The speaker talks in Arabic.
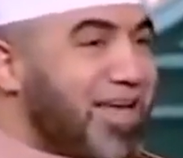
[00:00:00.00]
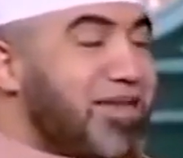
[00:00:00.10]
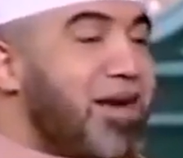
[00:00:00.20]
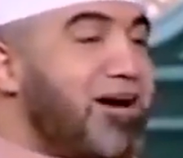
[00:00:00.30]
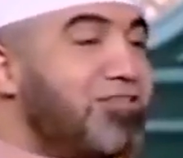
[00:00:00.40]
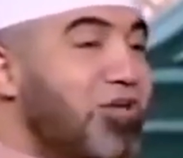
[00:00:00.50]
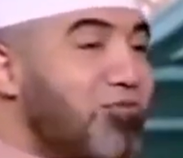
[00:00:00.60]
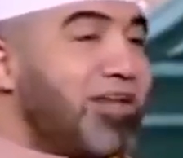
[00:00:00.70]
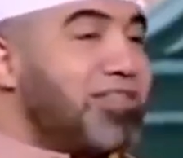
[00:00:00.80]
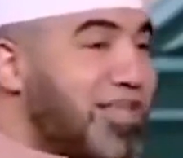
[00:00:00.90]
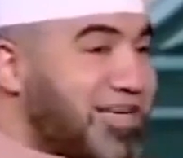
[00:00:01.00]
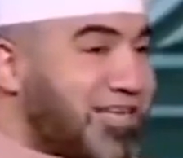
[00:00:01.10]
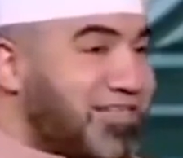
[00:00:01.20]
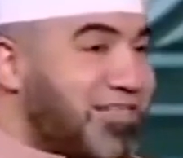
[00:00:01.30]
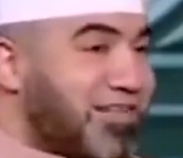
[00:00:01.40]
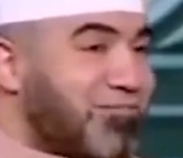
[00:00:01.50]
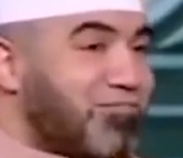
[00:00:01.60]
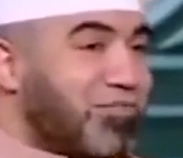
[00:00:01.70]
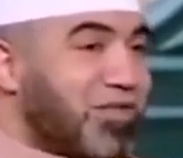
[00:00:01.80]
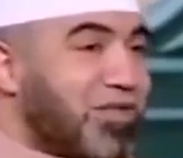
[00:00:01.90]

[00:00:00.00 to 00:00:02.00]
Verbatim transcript: لأن أكتر واحدة اتأذت حديث